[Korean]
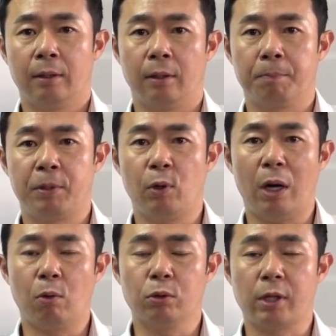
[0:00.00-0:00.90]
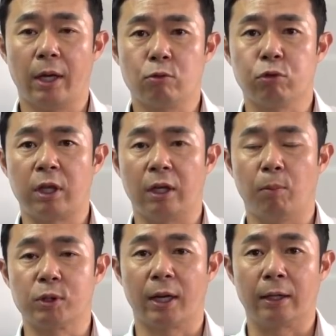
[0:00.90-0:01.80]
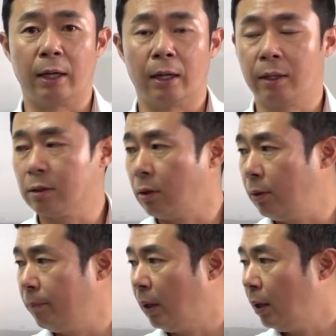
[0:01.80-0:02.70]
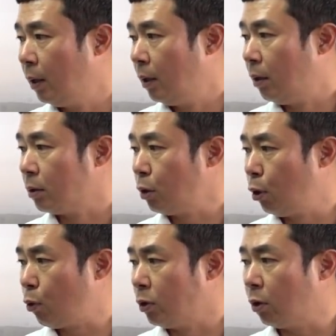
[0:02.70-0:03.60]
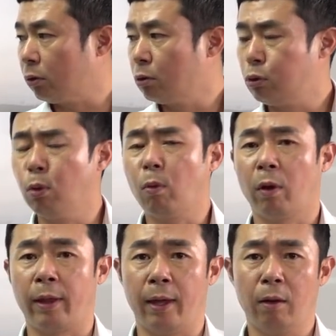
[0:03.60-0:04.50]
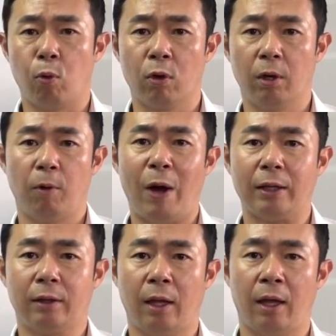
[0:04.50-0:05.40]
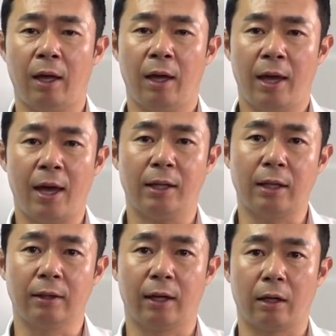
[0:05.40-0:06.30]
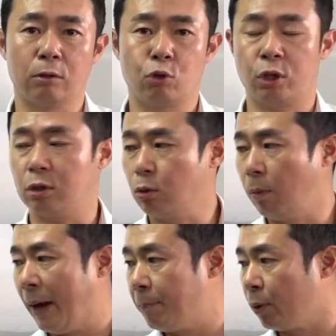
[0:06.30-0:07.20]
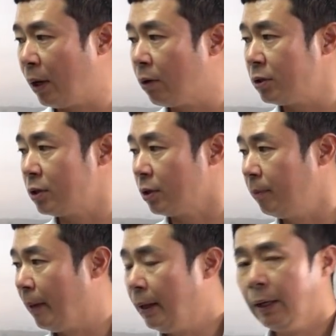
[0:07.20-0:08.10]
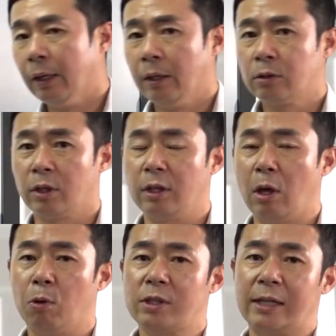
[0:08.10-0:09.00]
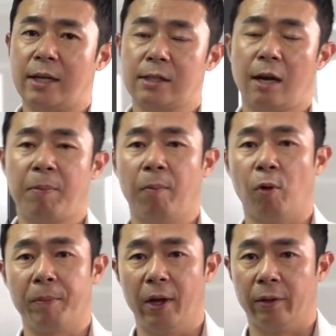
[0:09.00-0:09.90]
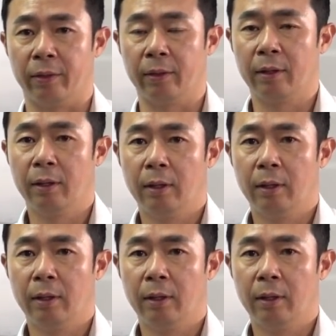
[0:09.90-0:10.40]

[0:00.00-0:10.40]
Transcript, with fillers: 어, 필요한 곳에 주택이 모자라다. 그래서 어, 서울 권역 등 수도권의 공급을 확대해야 된다라는 취지로 발표를 한 것이죠. 그래서 이 내용을 자세히 살펴보면